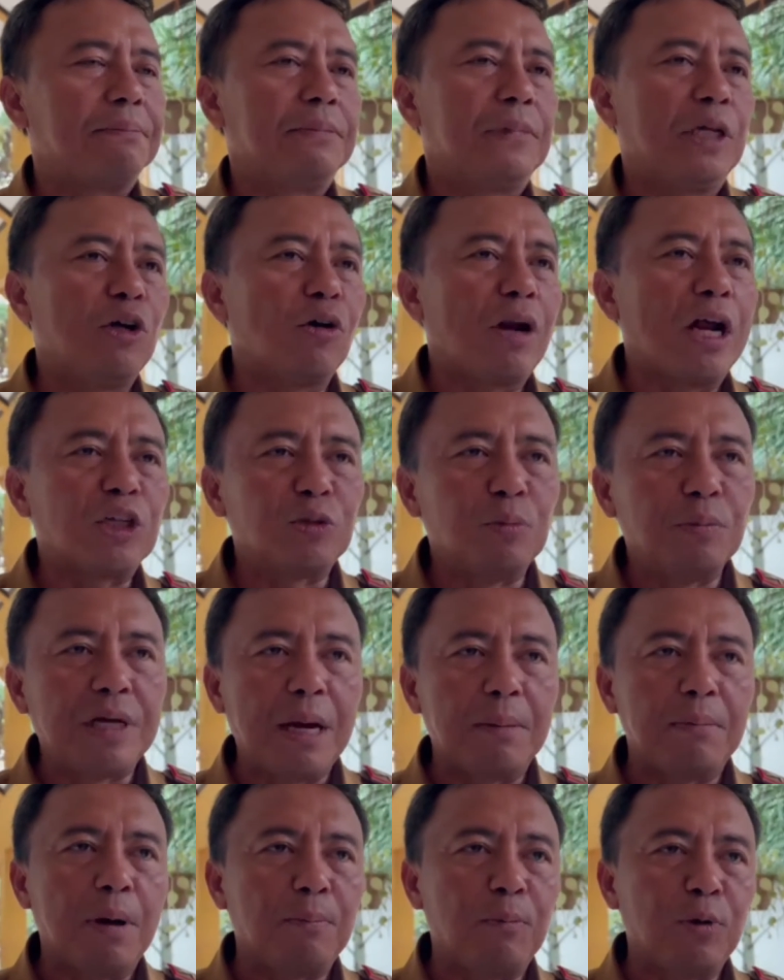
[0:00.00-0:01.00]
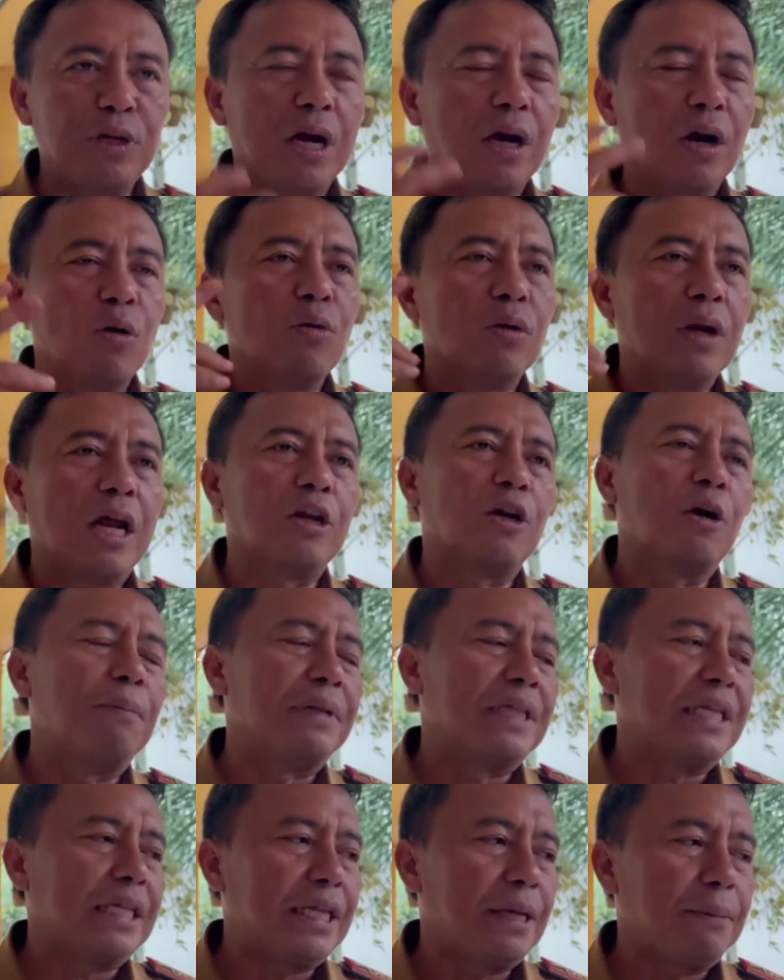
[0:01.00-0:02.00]
Jadi orang Sumedang mah punya keunggulan
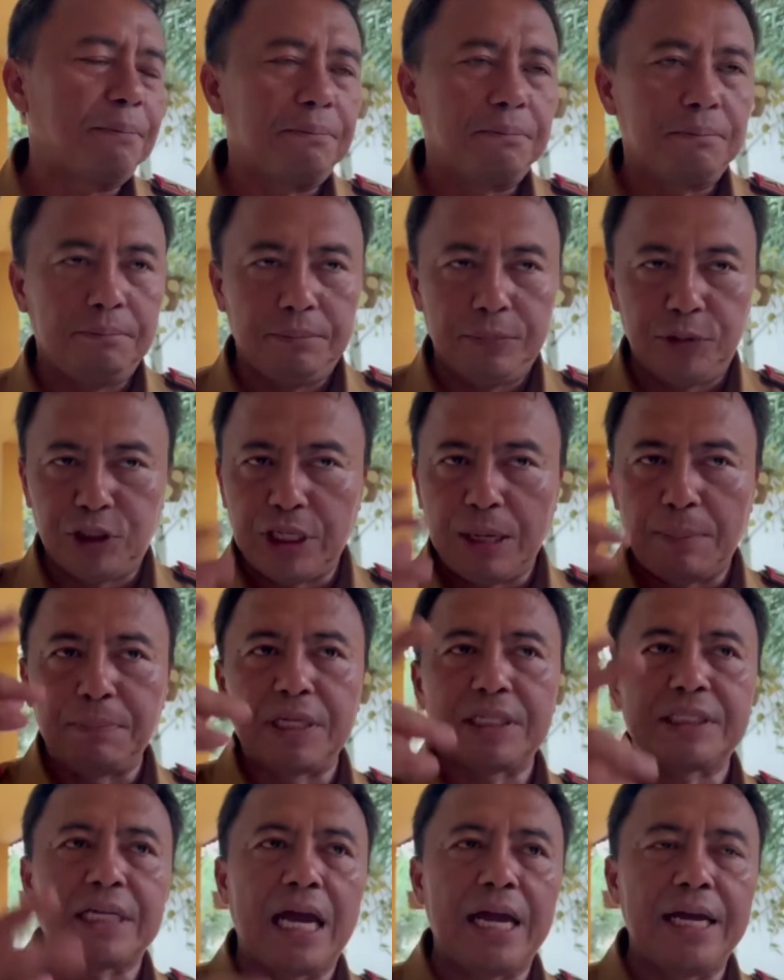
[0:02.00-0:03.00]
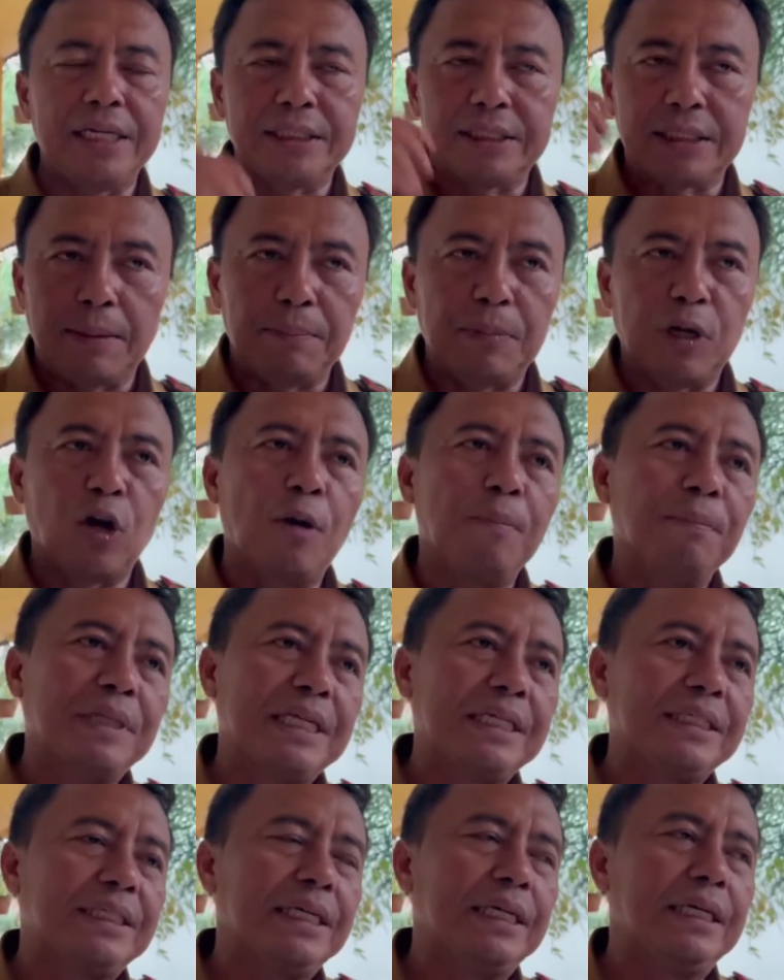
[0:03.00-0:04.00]
kompetitif, siap bersaing, siap
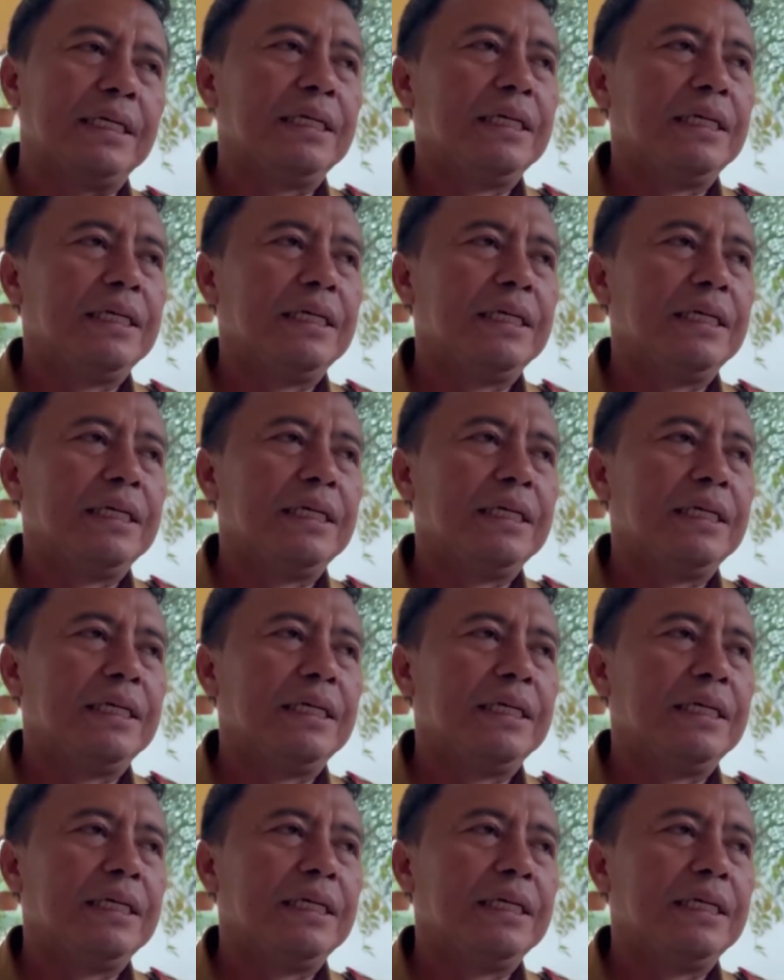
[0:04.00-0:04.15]
berkompetisi